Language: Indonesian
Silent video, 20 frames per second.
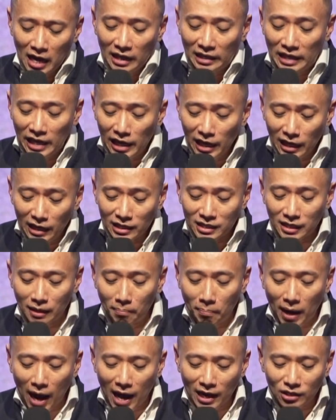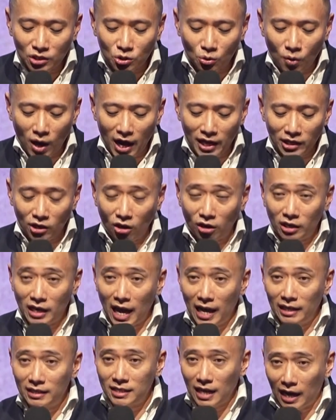di seberang sungai
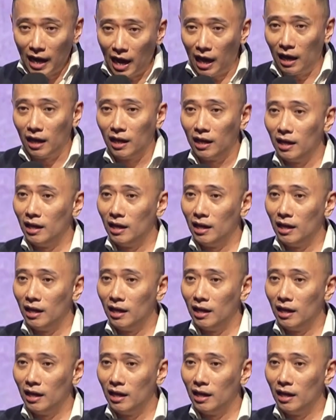Yordan sana.